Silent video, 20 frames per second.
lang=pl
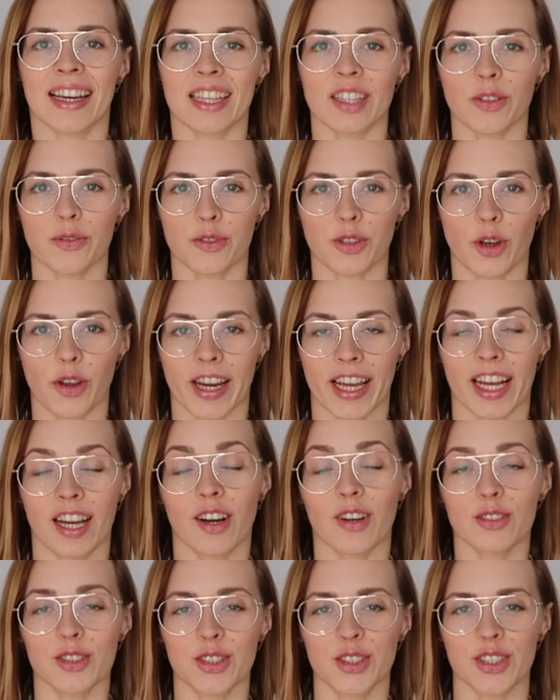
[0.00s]
Keto
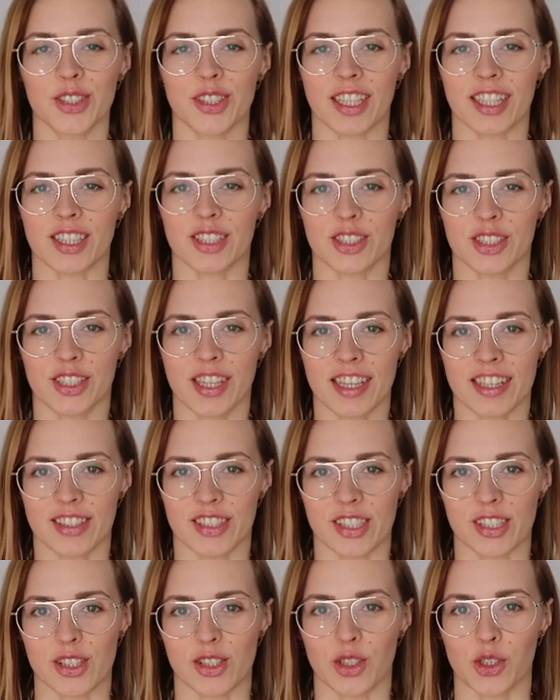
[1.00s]
wtorek, odcinek
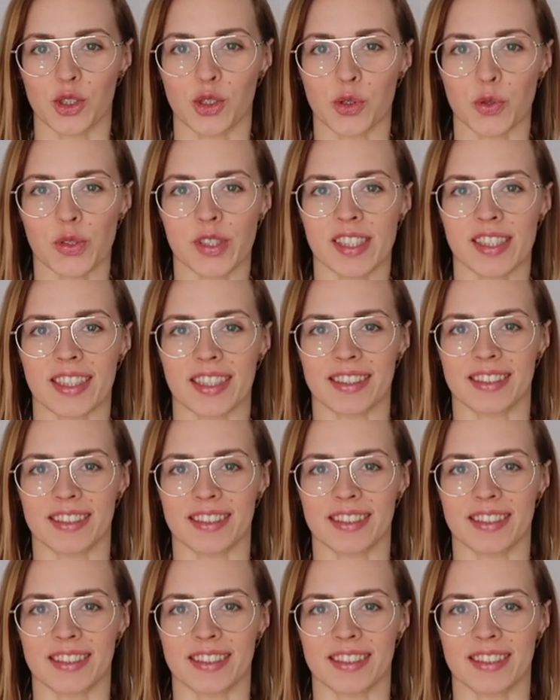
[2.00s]
46.